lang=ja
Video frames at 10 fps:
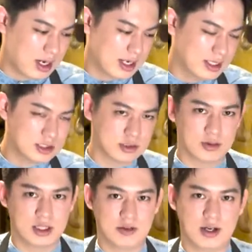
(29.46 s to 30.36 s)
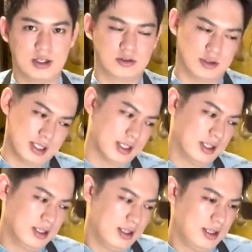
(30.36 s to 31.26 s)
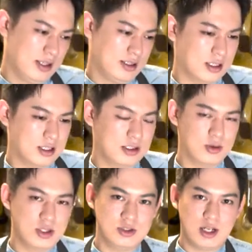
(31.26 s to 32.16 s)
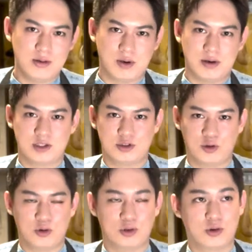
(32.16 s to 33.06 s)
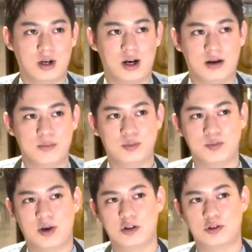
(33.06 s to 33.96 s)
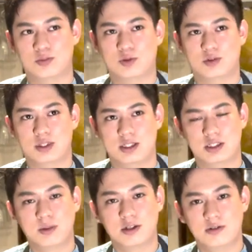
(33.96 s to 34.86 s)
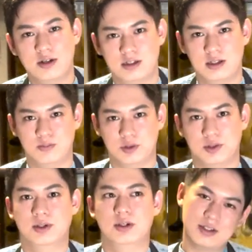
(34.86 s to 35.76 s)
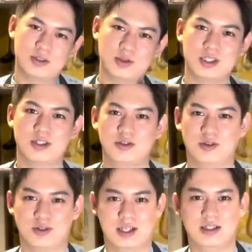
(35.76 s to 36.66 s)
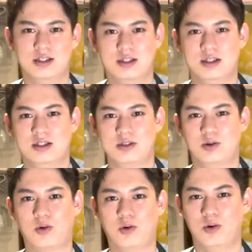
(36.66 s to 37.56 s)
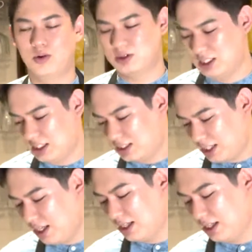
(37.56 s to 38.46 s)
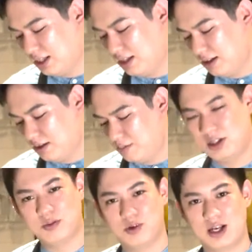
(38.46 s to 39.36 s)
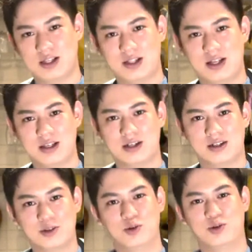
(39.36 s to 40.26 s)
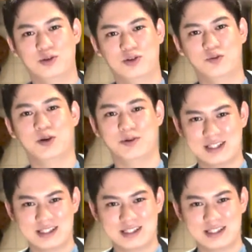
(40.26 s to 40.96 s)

話す動画ではあるので、で、聞き取りづらい場所とか部分もあると思うので、字幕は全部載せてるので、そこをオンにして見てもらえたらいいかなと思いま